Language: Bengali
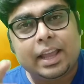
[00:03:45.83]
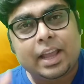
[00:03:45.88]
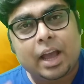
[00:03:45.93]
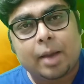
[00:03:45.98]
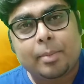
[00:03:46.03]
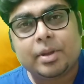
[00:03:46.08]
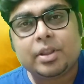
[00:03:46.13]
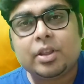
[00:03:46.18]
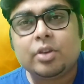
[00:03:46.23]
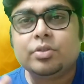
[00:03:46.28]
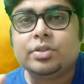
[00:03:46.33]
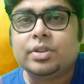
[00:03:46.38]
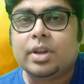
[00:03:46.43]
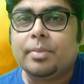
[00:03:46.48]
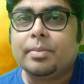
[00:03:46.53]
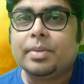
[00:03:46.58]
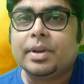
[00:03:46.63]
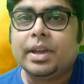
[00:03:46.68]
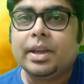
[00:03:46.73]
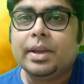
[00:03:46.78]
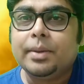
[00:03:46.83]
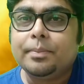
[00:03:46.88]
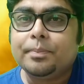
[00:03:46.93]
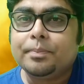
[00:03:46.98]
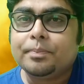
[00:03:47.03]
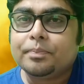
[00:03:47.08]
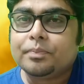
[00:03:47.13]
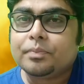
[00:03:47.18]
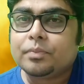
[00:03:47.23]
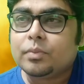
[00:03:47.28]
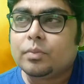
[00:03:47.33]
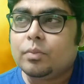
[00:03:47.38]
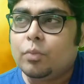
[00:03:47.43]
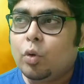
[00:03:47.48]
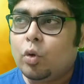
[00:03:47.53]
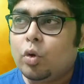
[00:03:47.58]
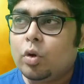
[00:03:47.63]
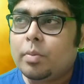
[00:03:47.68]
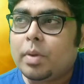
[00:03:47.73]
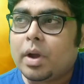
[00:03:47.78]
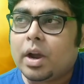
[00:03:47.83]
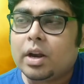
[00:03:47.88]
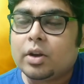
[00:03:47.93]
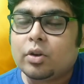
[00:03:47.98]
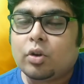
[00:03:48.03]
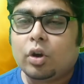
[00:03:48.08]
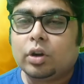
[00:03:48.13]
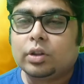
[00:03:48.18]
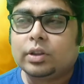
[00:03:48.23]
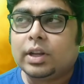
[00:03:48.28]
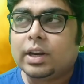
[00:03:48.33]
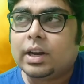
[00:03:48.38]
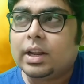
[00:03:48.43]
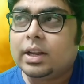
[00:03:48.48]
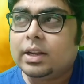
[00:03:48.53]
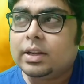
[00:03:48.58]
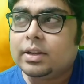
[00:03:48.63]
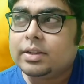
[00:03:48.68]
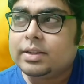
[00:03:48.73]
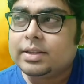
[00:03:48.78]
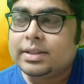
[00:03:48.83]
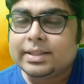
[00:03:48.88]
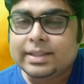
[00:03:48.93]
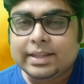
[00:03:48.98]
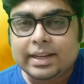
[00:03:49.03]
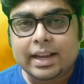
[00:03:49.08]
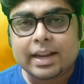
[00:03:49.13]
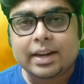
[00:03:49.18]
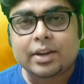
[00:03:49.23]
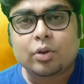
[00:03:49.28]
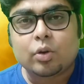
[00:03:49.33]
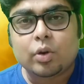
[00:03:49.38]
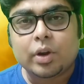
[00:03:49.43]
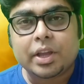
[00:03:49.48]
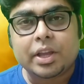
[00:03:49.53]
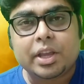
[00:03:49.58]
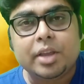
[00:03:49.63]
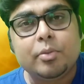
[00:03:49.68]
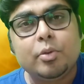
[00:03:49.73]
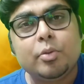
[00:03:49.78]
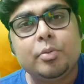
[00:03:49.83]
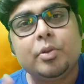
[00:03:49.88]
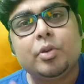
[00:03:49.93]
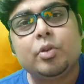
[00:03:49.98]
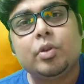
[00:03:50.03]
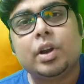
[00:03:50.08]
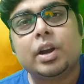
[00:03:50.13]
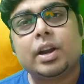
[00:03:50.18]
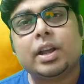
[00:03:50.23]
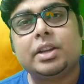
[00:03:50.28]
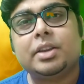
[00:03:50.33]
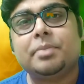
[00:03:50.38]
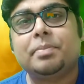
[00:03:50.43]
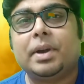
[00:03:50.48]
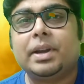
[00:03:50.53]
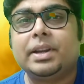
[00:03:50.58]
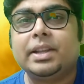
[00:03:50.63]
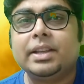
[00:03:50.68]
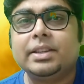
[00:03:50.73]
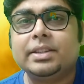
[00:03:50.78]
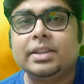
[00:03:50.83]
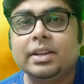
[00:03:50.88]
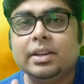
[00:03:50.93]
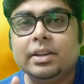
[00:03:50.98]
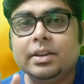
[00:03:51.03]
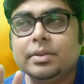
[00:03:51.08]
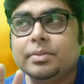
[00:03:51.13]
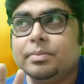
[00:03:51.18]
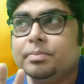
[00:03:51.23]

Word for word: এই আমাদাউ সামকে মোহনবাগান কর্তারা সিলেক্ট করে কিবু ভিকুনার কাছে পাঠিয়েছেন